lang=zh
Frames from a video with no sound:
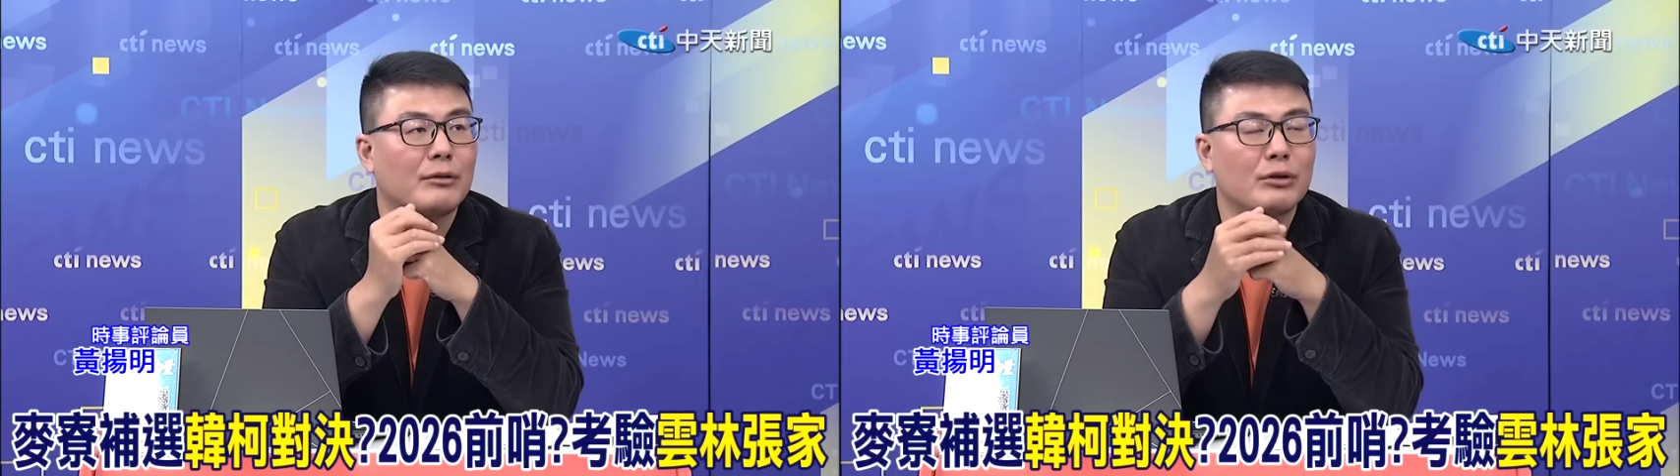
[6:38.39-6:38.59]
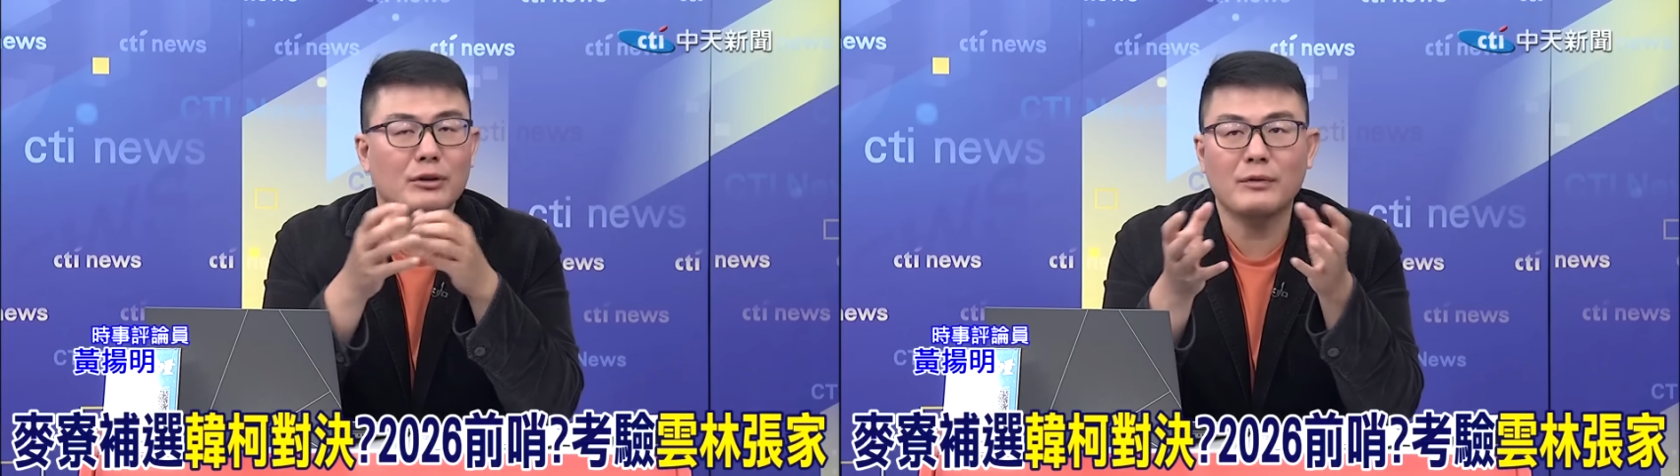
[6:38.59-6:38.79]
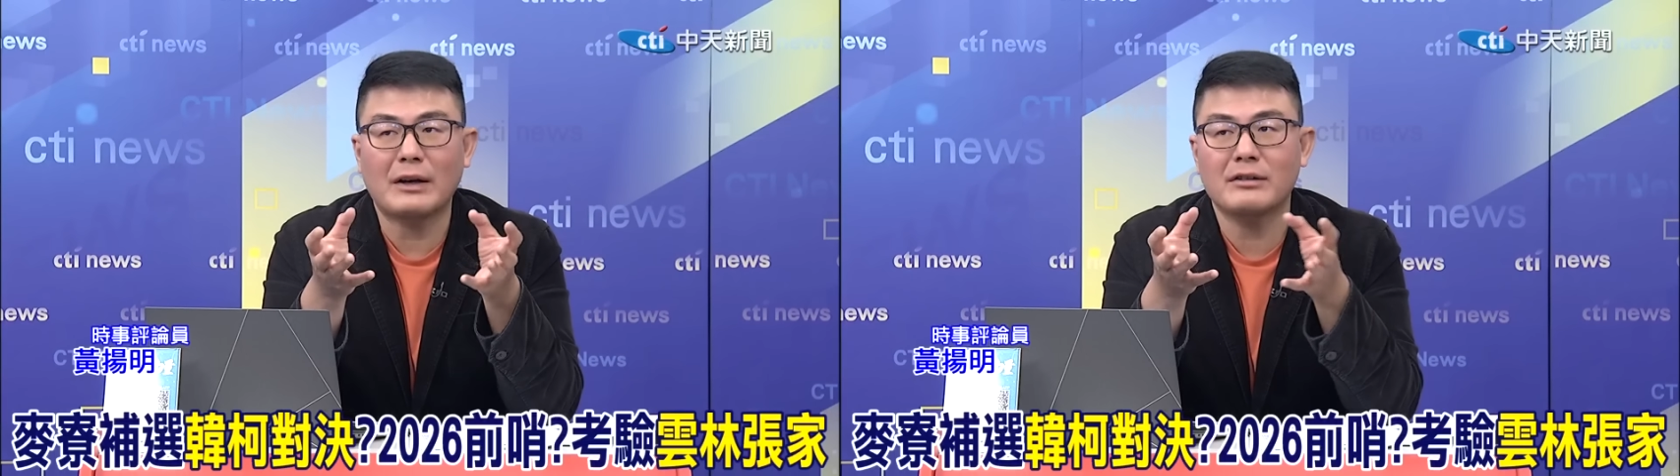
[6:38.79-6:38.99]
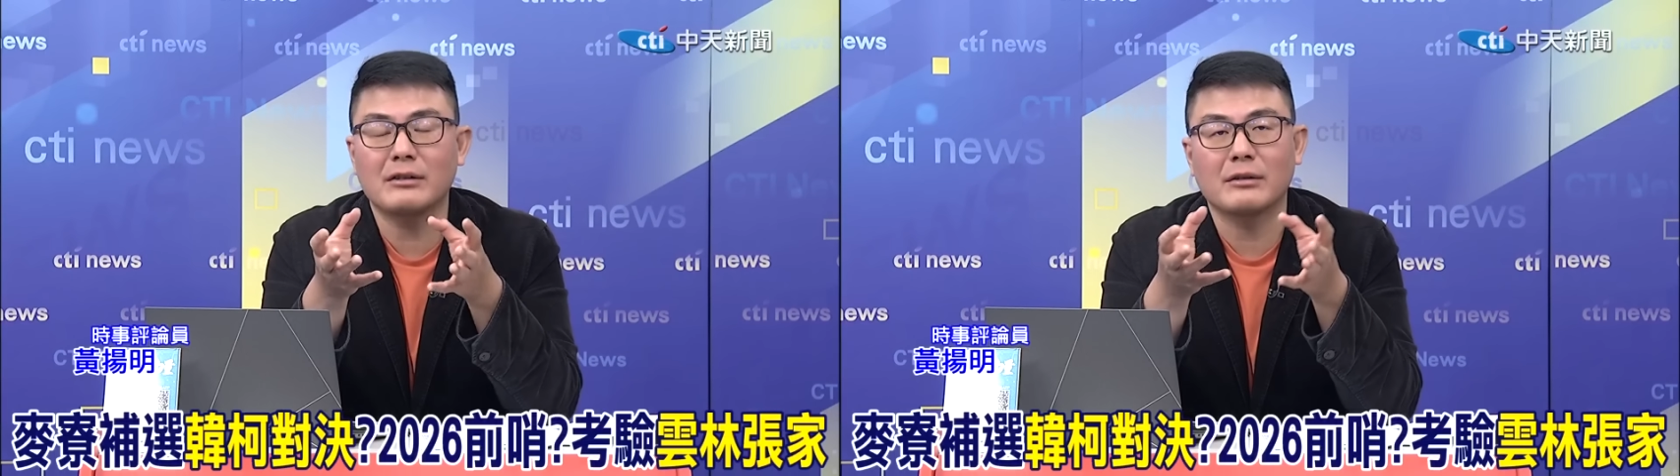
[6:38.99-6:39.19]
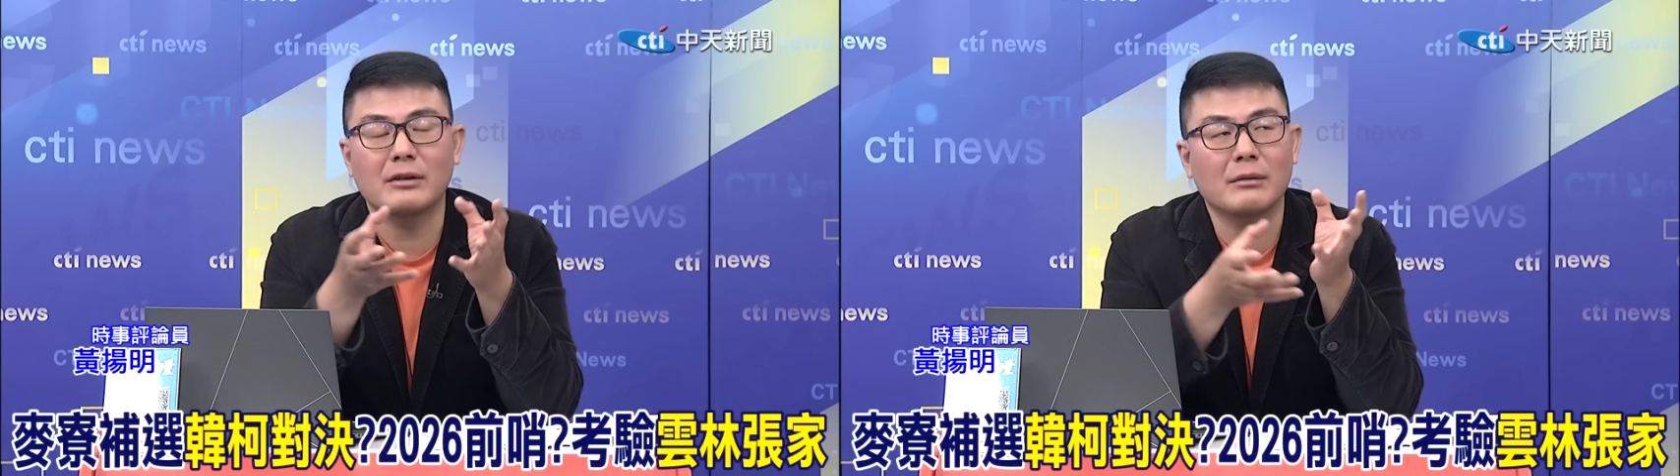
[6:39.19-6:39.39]
所以你会发
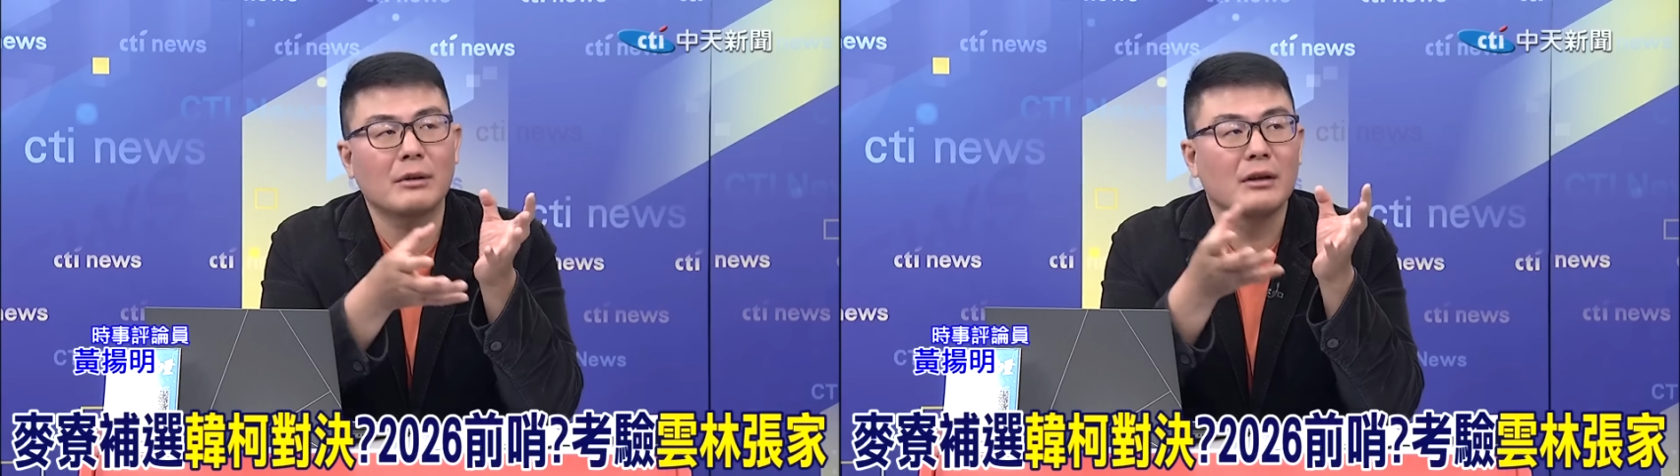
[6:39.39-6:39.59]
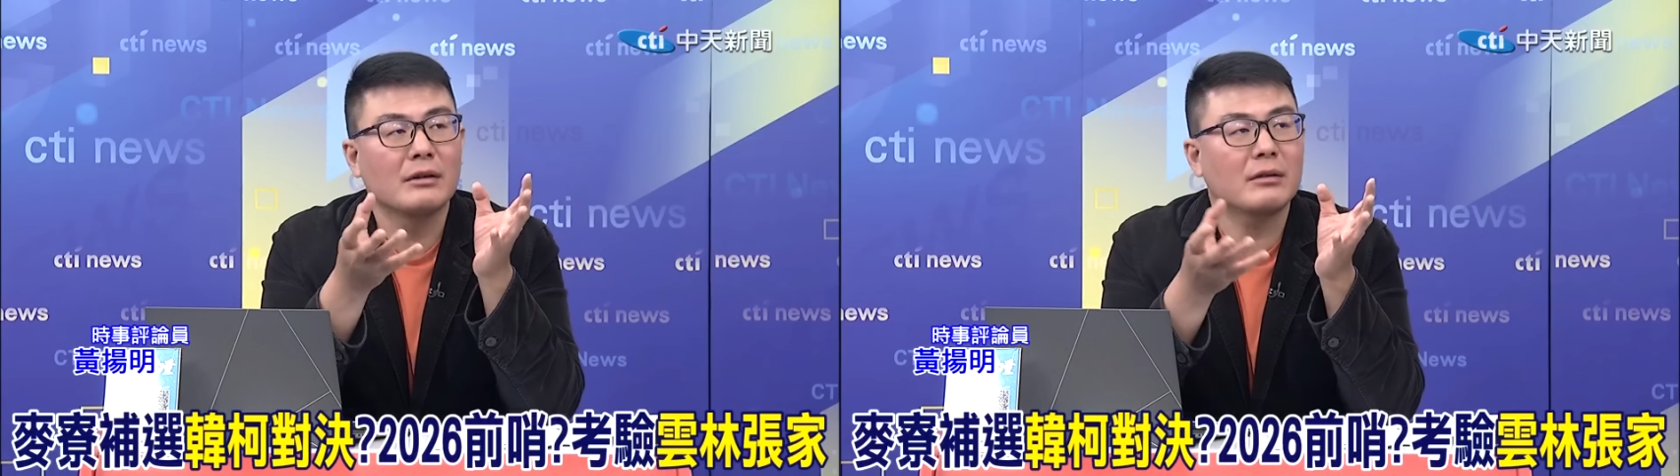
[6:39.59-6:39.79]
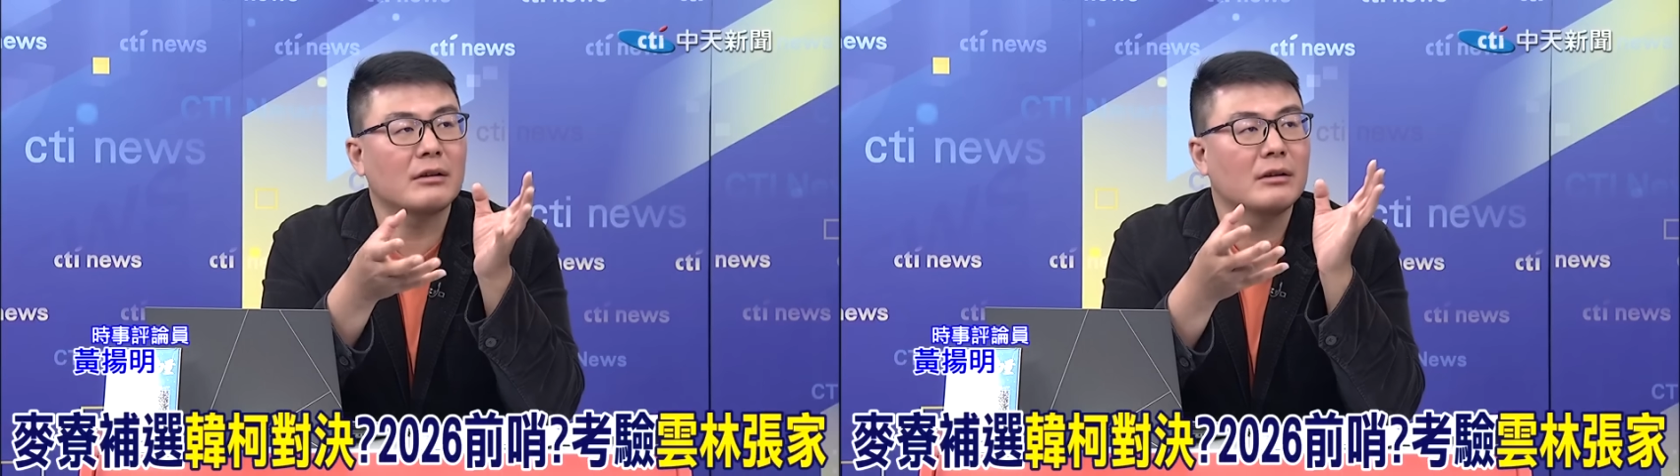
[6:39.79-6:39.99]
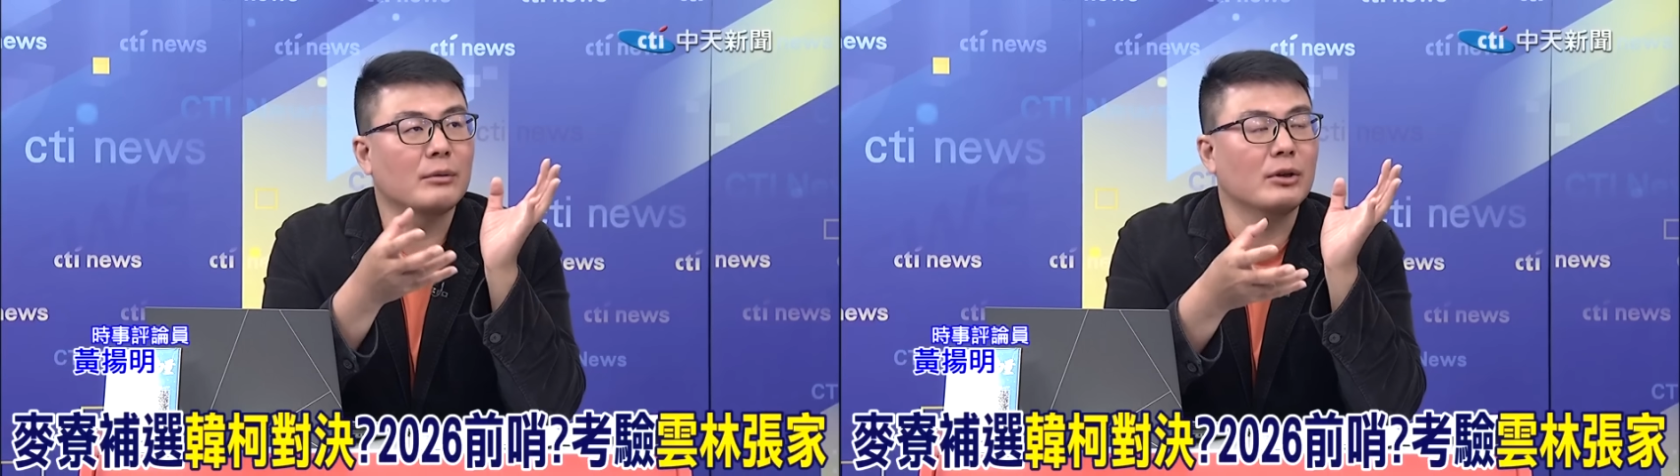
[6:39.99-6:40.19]
现哦，像这个